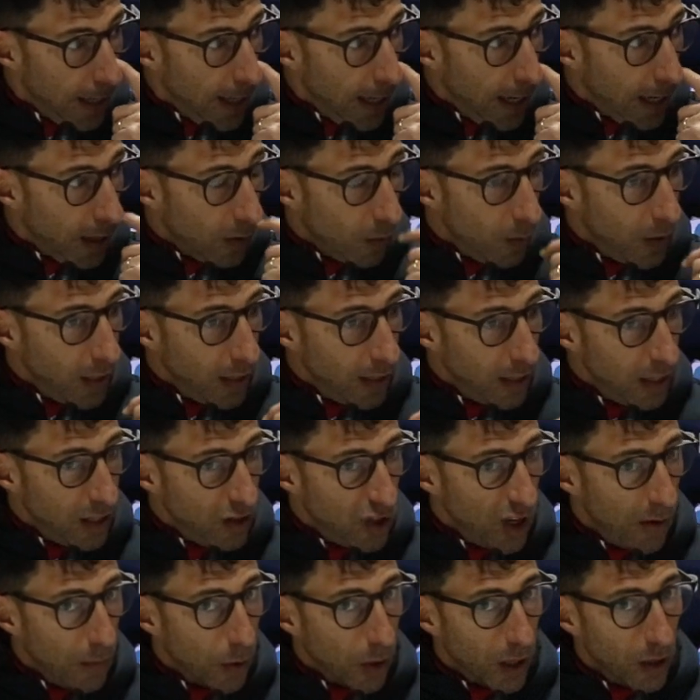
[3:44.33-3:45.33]
e quindi
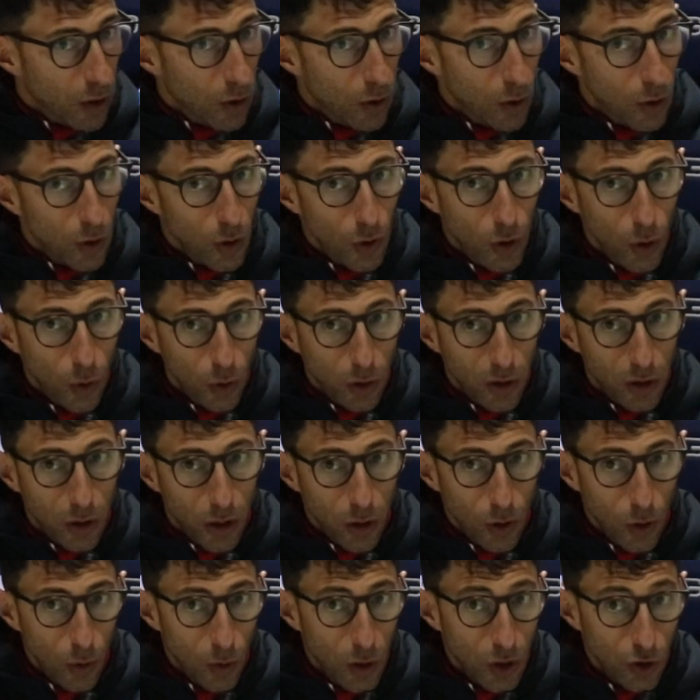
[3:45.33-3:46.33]
diciamo che gli,
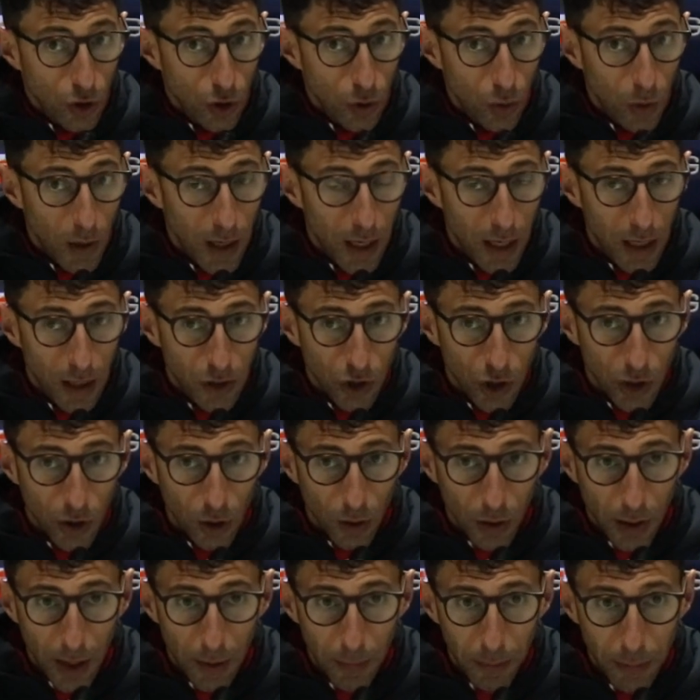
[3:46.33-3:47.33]
ultimi, gli unici due
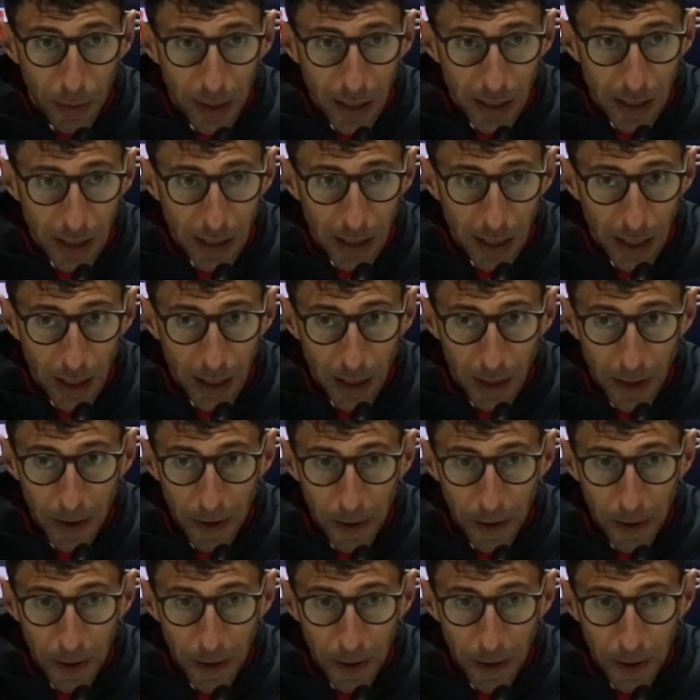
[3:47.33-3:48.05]
centrocampisti